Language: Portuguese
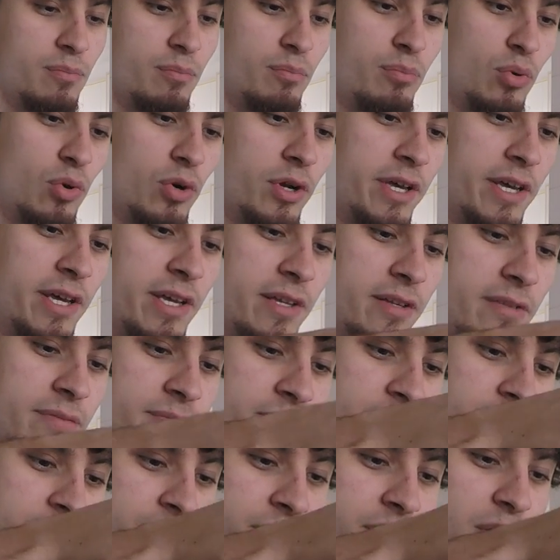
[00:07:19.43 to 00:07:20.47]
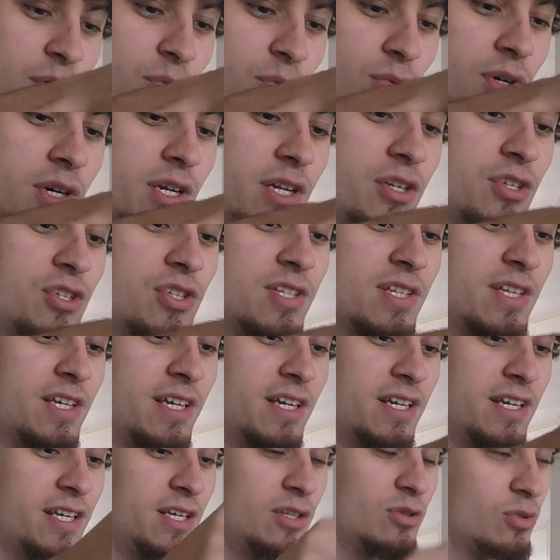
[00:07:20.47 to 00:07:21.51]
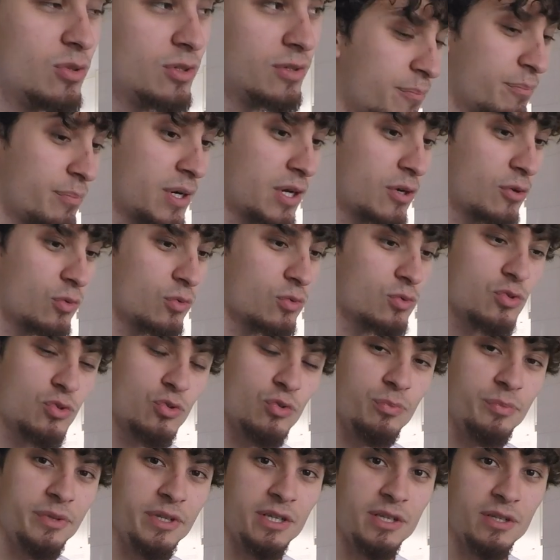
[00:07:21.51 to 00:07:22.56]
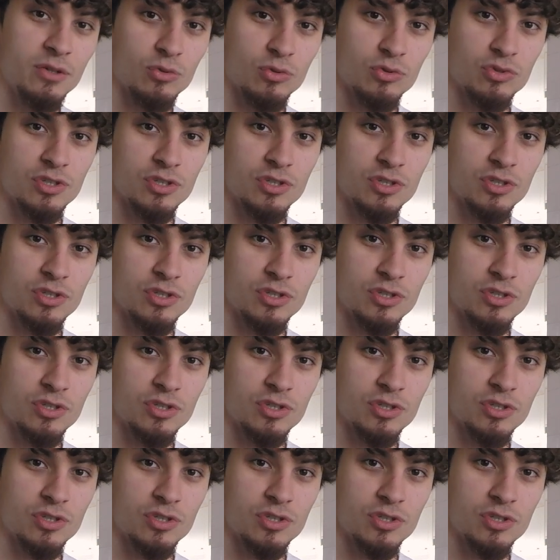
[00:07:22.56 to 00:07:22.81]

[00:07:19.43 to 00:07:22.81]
Porém, tem um grande segredo para consumir os